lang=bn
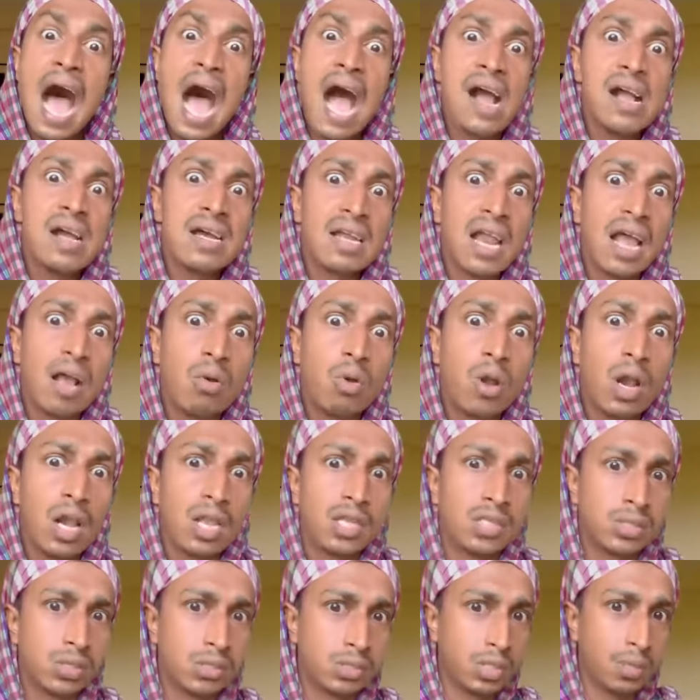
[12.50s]
আংরা করে
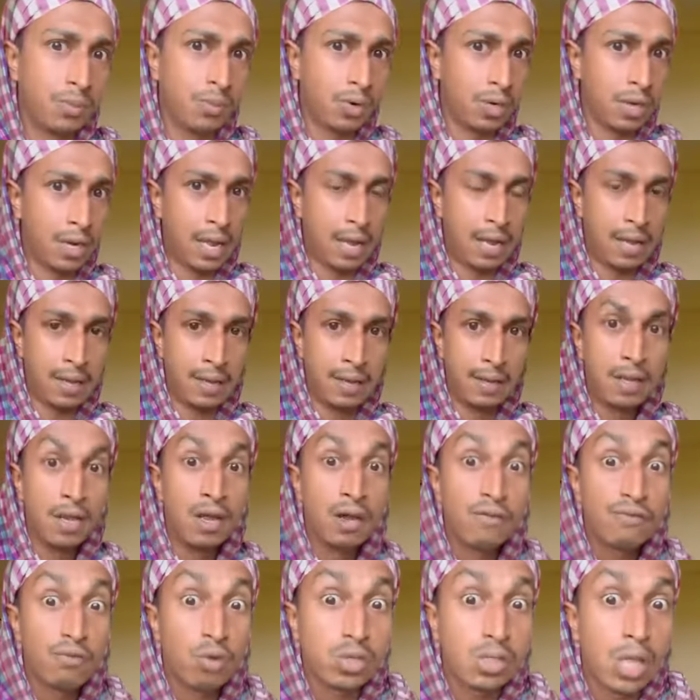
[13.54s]
লাইছো জীবনটা
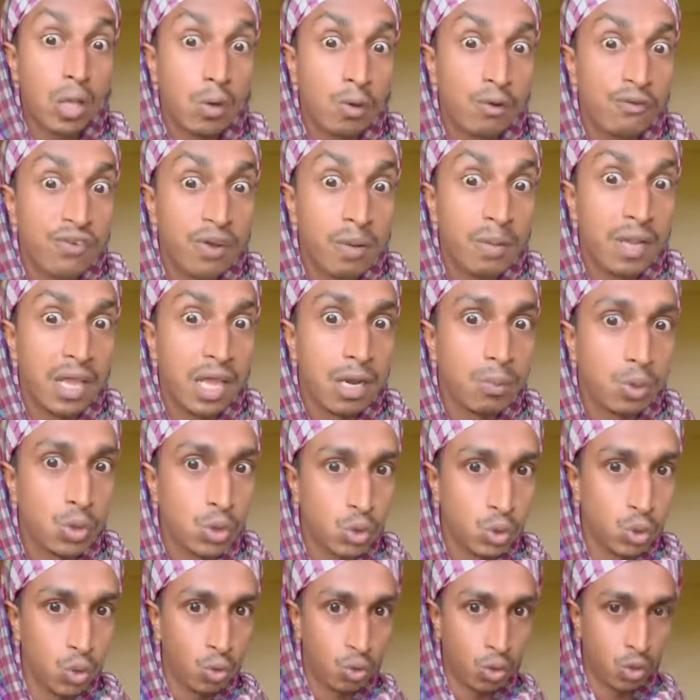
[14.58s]
প্রতারক প্রেমিকের মতো
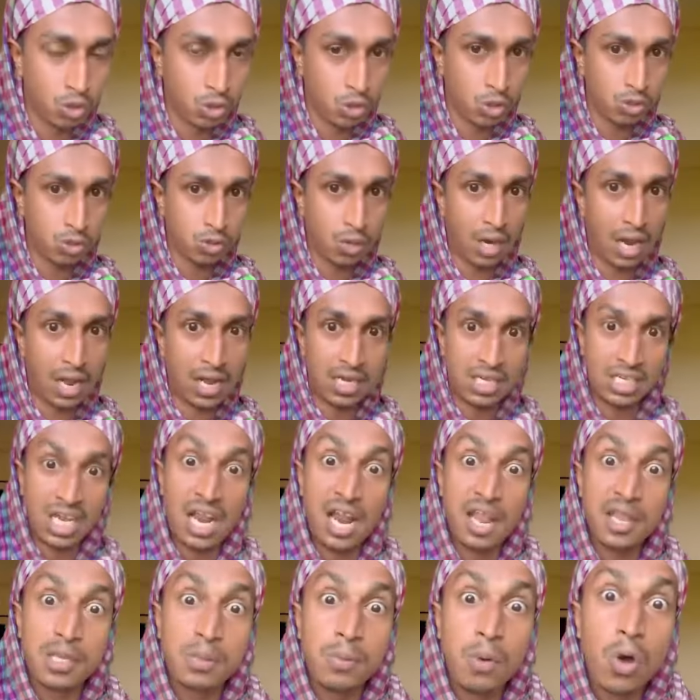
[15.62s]
শুরু করছস তোরা
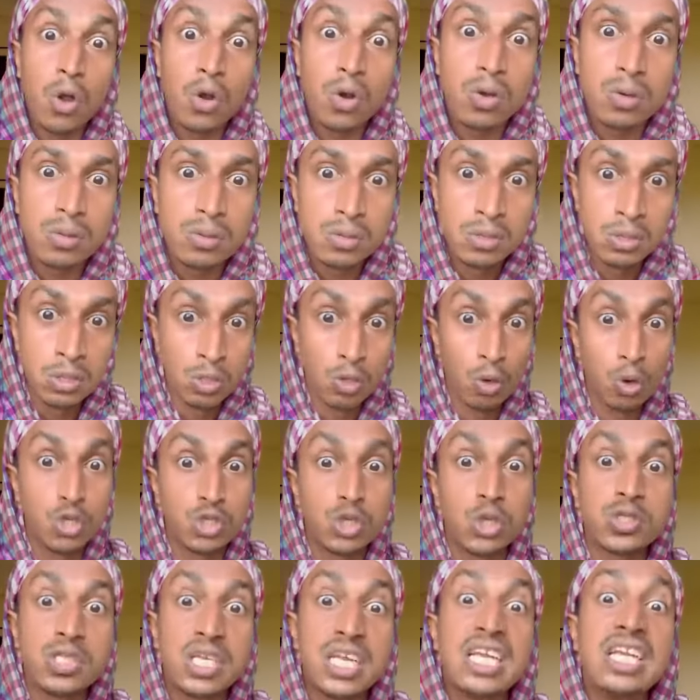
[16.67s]
সারা জীবন
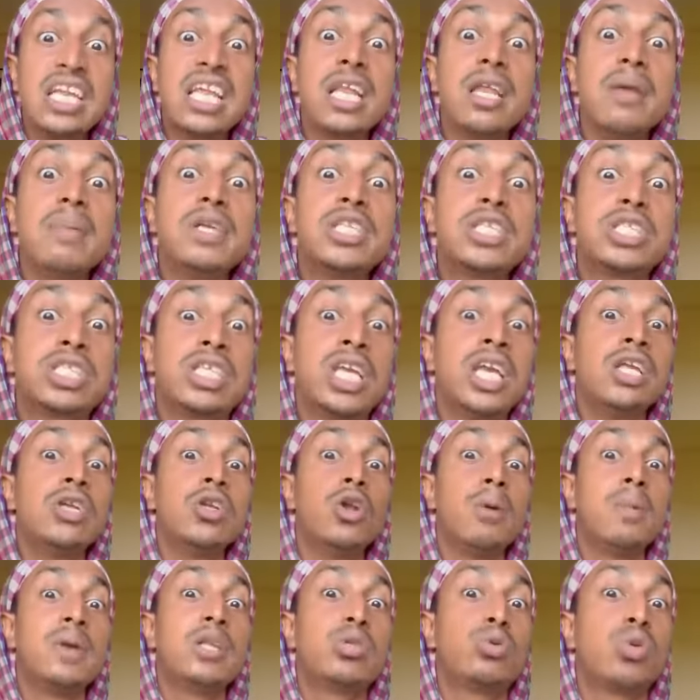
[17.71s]
কইছস কি নিরিবিচ্ছিন্ন
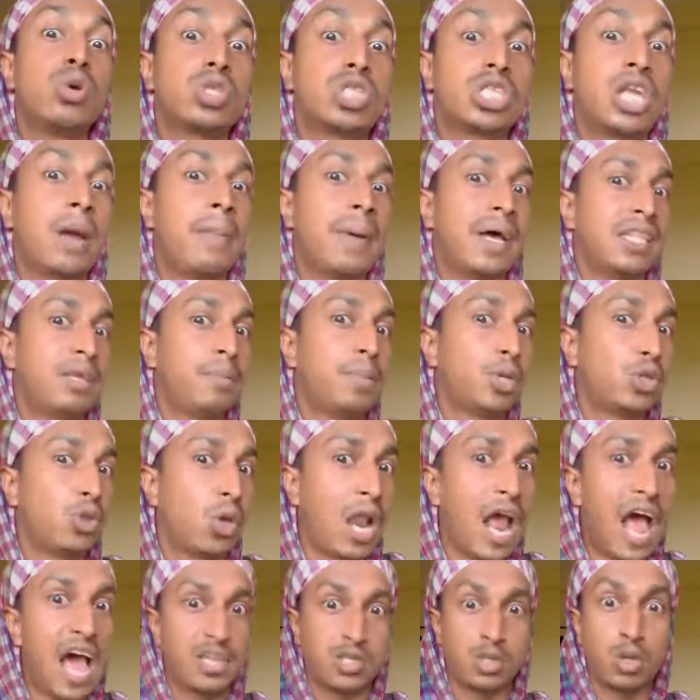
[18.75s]
বিদ্যুৎ সেবা দিবি
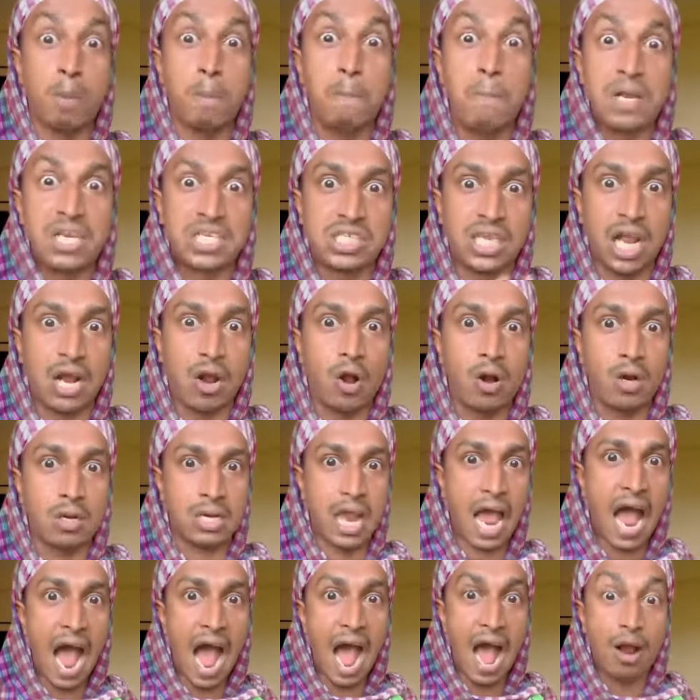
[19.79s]
তোরা চব্বিশটা
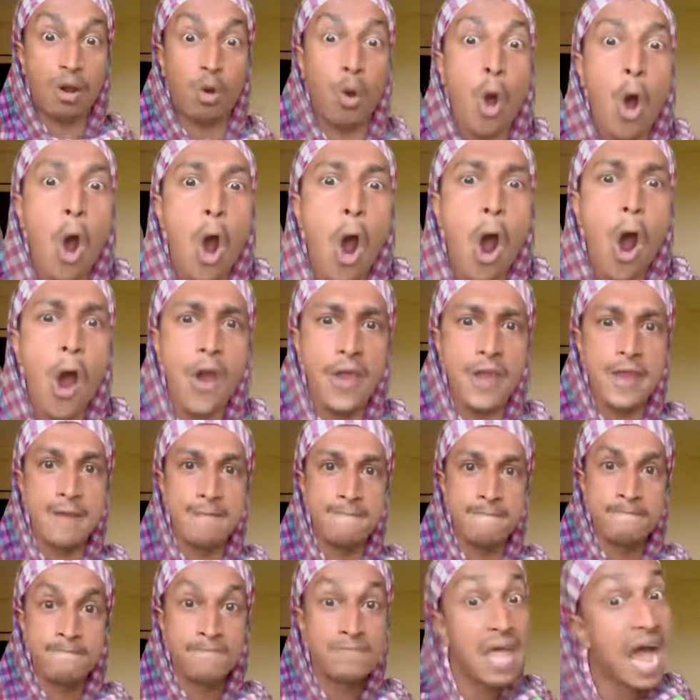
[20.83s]
ঘন্টা কই
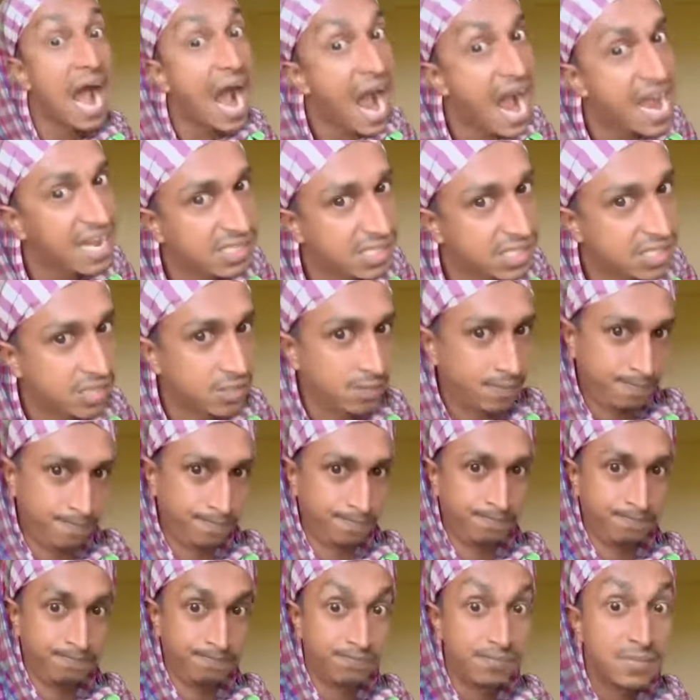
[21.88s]
আইস
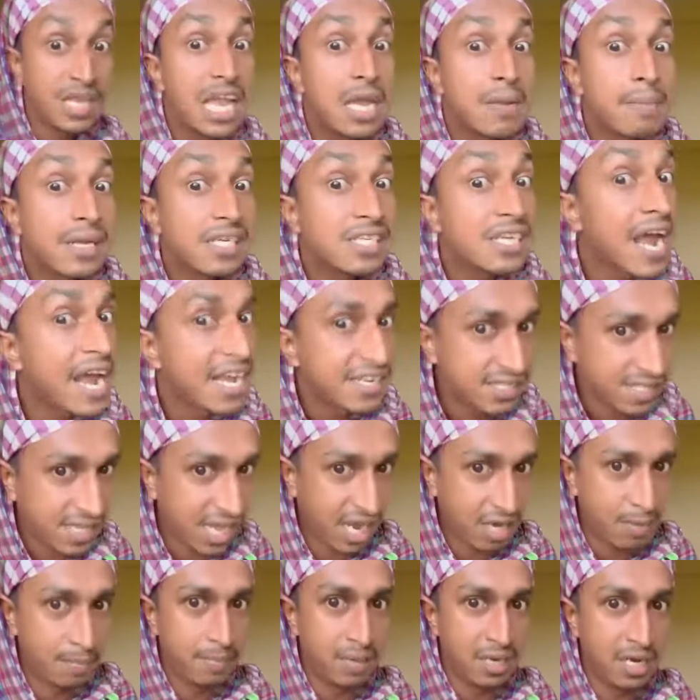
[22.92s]
এই মাসে আইস
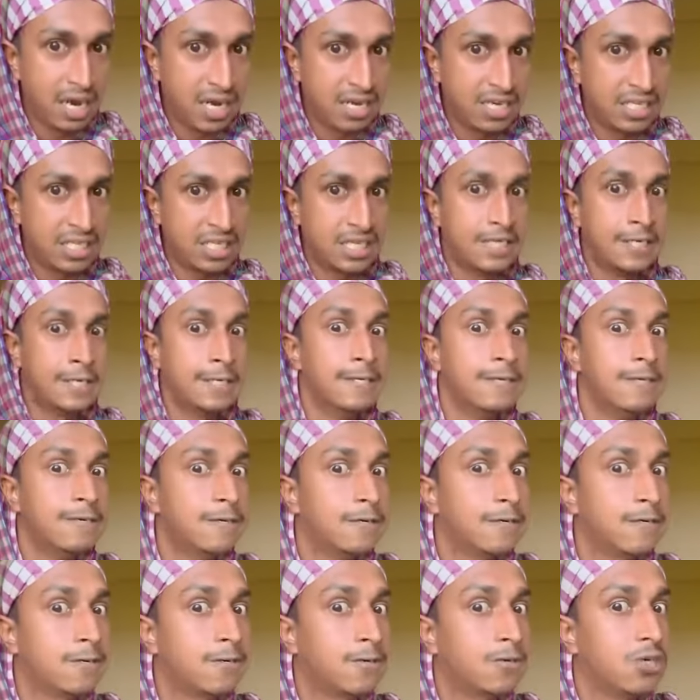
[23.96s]
কারেন্ট বিলটা নিতে
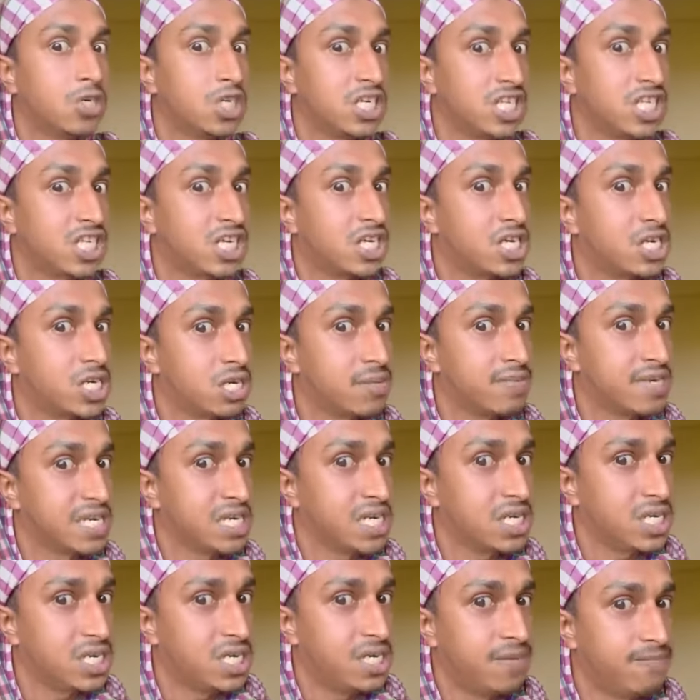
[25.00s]
অক্করে দাঁড়াটা
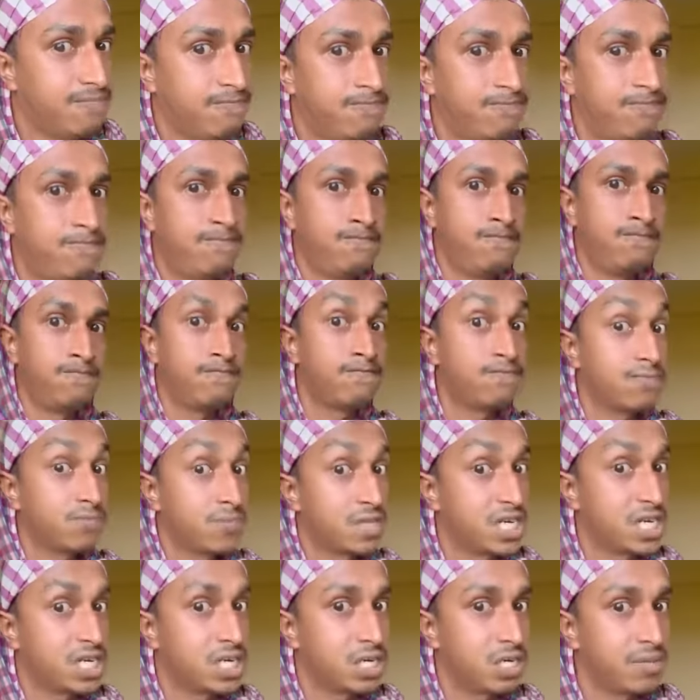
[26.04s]
ভেঙ্গালাম
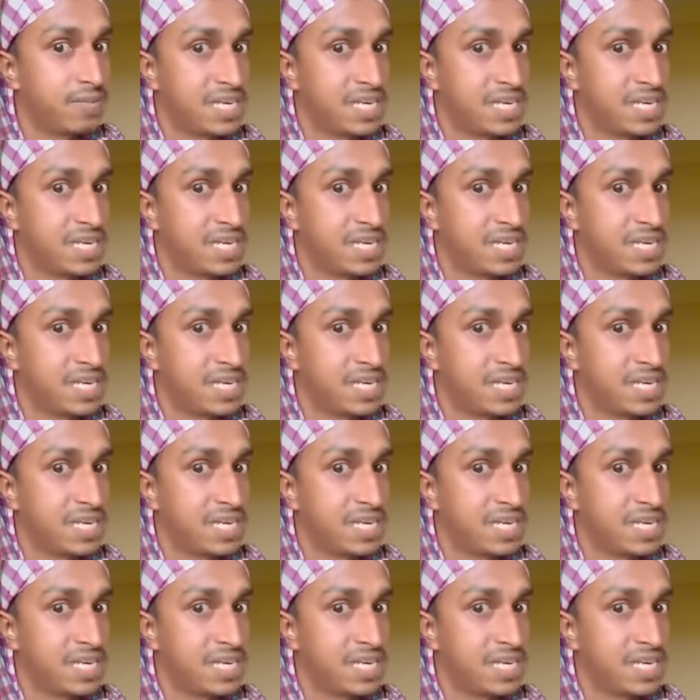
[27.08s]
দাঁড়াটা